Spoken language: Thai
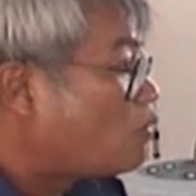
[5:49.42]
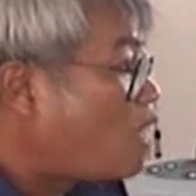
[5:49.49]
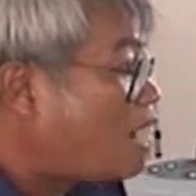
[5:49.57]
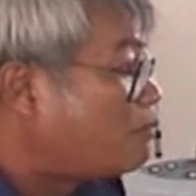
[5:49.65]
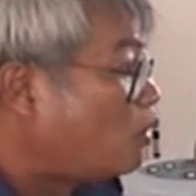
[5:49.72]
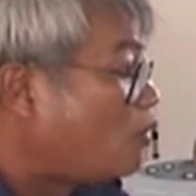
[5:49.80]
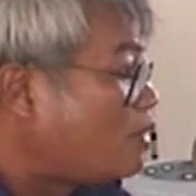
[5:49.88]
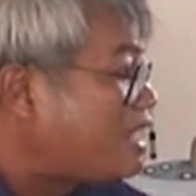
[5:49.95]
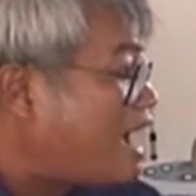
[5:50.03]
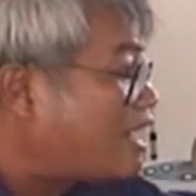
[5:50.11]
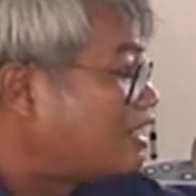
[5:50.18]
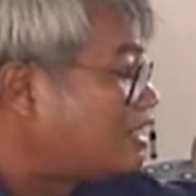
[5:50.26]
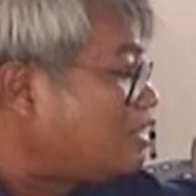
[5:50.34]
ความรู้อ
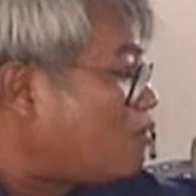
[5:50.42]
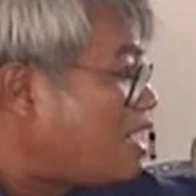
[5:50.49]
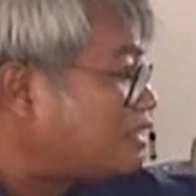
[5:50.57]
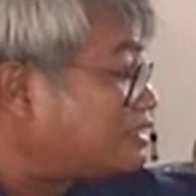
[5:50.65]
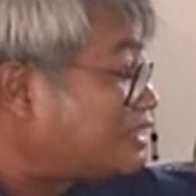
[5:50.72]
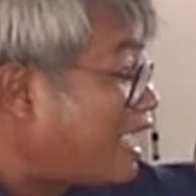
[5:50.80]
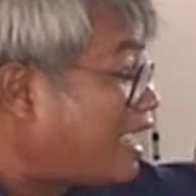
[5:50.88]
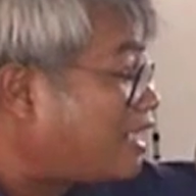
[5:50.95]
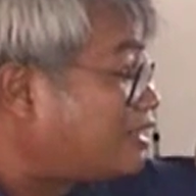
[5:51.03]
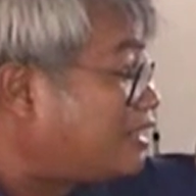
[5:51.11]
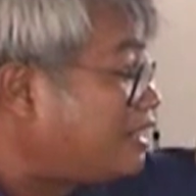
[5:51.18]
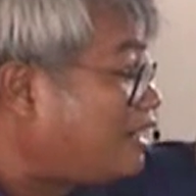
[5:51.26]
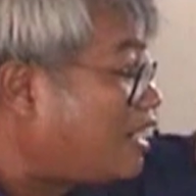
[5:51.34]
ย่างหนึ่งคือว่าแสง
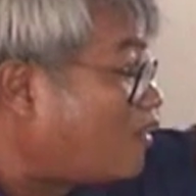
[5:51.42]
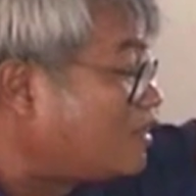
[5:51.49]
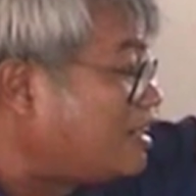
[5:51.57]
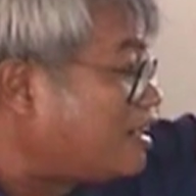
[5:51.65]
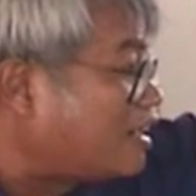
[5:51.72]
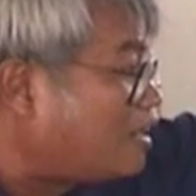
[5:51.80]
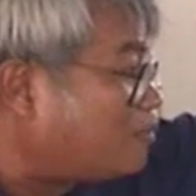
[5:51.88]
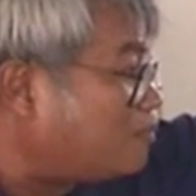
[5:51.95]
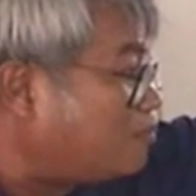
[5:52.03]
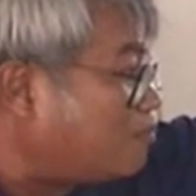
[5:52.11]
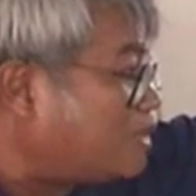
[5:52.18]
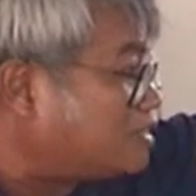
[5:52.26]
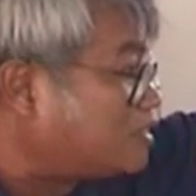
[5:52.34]
อาทิตย์เรานี่นะครับ
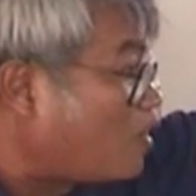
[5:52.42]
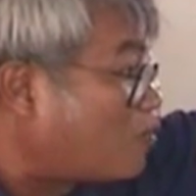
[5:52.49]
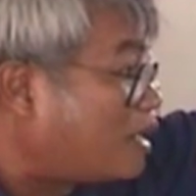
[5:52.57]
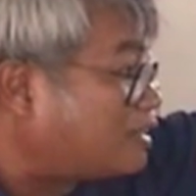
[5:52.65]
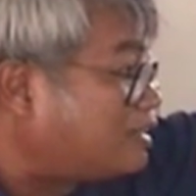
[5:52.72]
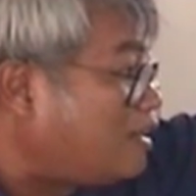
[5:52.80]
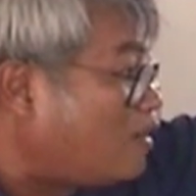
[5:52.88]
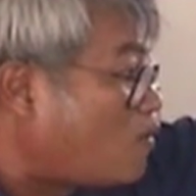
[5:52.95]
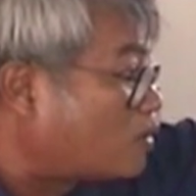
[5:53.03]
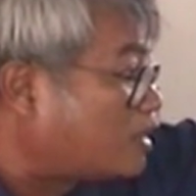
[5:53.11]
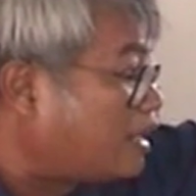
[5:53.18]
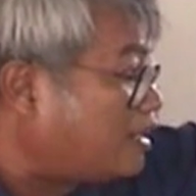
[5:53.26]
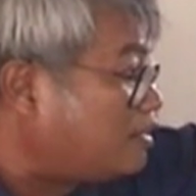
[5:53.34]
มันส่องมาที่โล
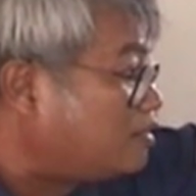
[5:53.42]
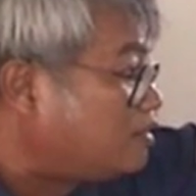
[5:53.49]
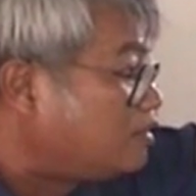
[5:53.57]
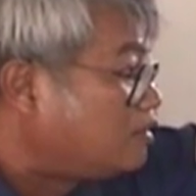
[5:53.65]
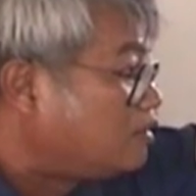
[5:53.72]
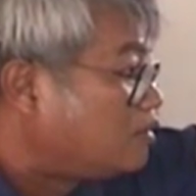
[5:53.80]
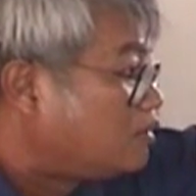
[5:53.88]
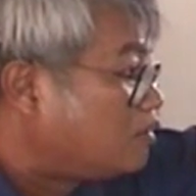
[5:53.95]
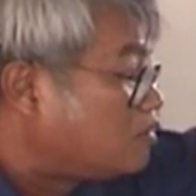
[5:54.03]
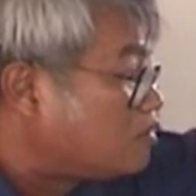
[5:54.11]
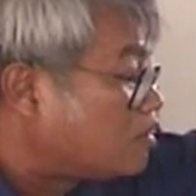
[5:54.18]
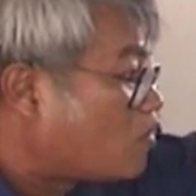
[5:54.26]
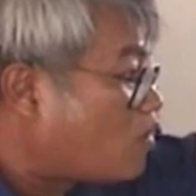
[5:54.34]
กเนี่ย
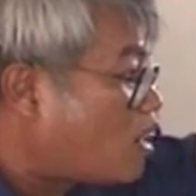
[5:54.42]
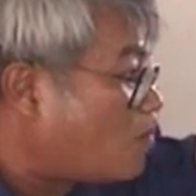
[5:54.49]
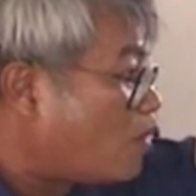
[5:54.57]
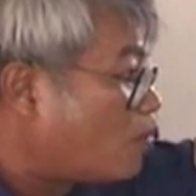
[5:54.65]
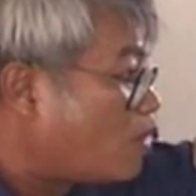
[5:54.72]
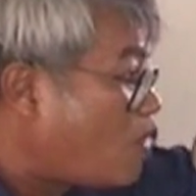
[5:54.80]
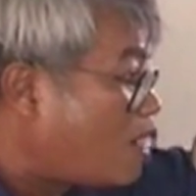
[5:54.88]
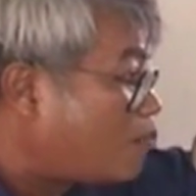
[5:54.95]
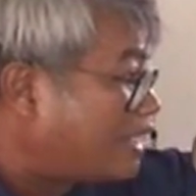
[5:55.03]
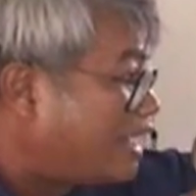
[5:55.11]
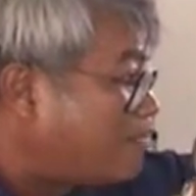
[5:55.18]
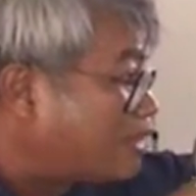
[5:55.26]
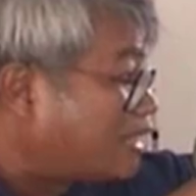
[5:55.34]
เขาบอกว่าความ
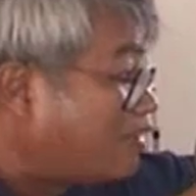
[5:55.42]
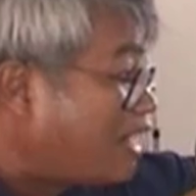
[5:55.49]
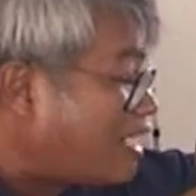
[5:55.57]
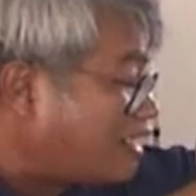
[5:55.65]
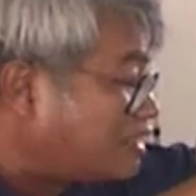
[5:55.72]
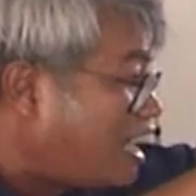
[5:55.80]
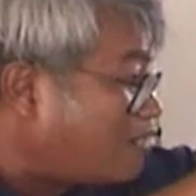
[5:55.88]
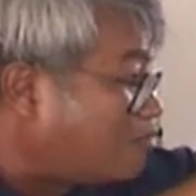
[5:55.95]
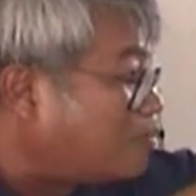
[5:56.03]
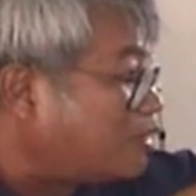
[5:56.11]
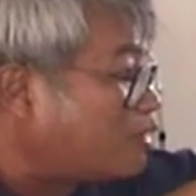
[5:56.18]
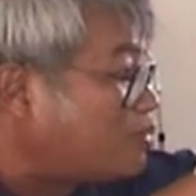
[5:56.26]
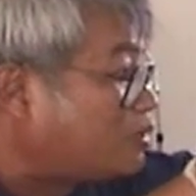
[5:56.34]
เข้มมันเท่าไหร่ก็ช่าง
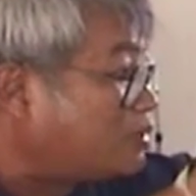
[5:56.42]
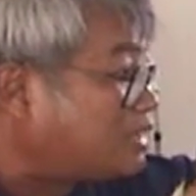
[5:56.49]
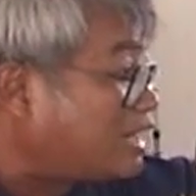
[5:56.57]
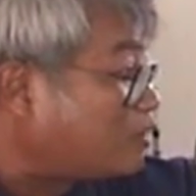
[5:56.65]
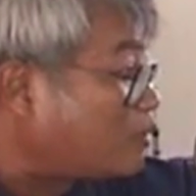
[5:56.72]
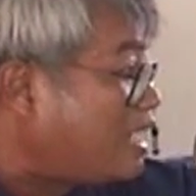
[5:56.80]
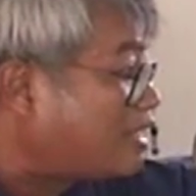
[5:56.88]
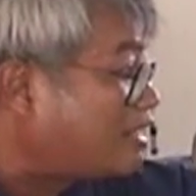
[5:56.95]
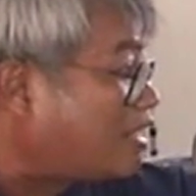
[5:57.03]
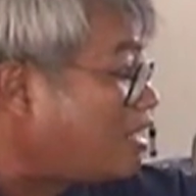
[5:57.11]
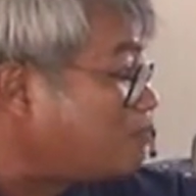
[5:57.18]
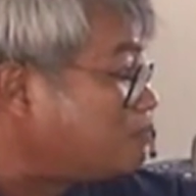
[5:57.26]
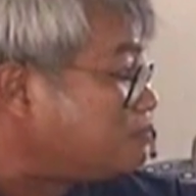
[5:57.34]
มันไม่ต้องไปสนใจตัวเลข
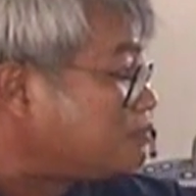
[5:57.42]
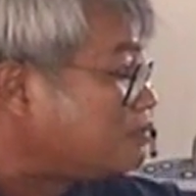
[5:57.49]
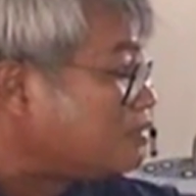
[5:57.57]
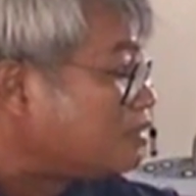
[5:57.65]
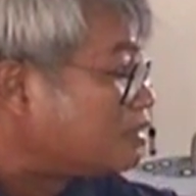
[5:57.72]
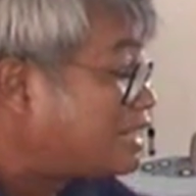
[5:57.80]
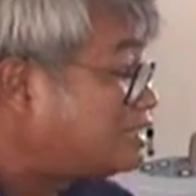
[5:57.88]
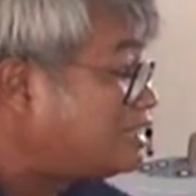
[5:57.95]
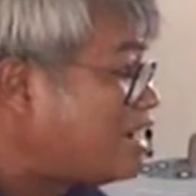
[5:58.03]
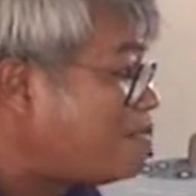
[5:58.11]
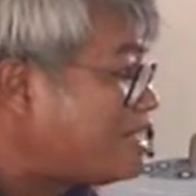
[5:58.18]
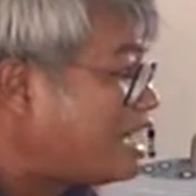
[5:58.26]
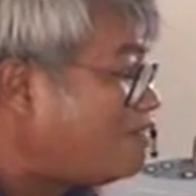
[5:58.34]
นะครับ แต่
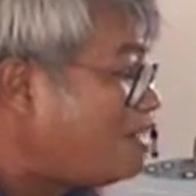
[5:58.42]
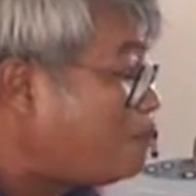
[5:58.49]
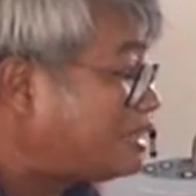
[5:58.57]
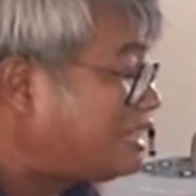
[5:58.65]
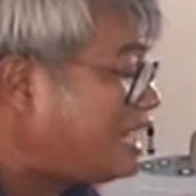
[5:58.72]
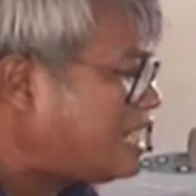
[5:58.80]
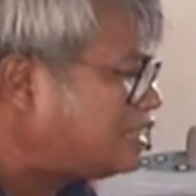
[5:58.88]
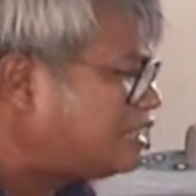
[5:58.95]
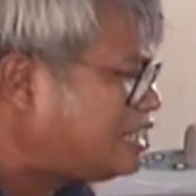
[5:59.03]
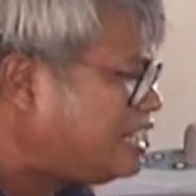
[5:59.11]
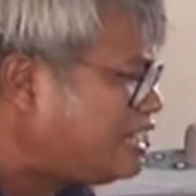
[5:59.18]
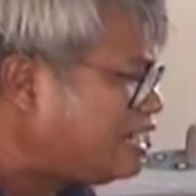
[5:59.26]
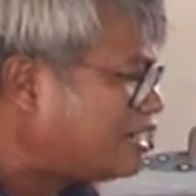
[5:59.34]
เชื่อไหมครับว่าประเทศ
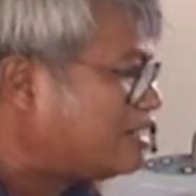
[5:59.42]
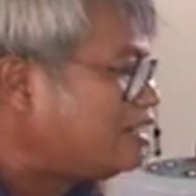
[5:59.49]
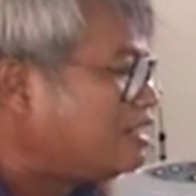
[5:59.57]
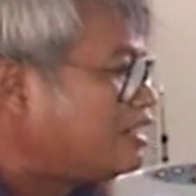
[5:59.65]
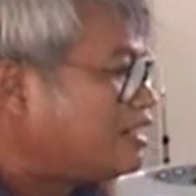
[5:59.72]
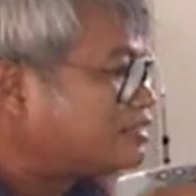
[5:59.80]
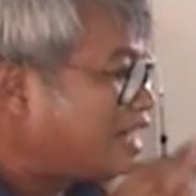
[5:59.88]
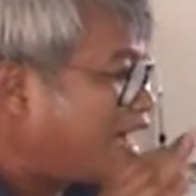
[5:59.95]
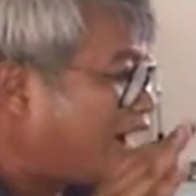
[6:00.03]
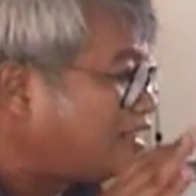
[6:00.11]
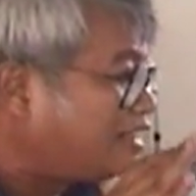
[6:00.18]
ที่แสง